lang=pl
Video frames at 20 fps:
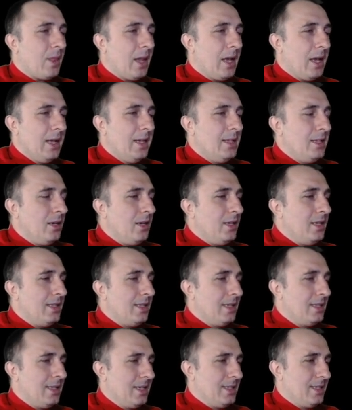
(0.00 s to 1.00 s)
No i
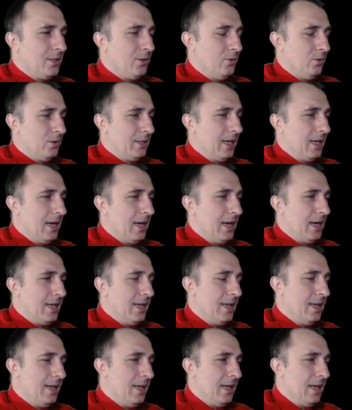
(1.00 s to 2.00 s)
teraz
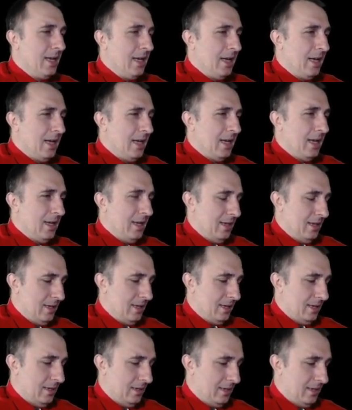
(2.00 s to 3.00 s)
tutaj
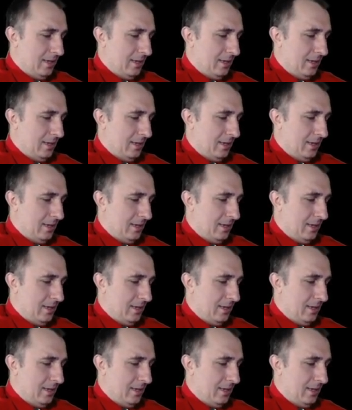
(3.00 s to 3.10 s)
E,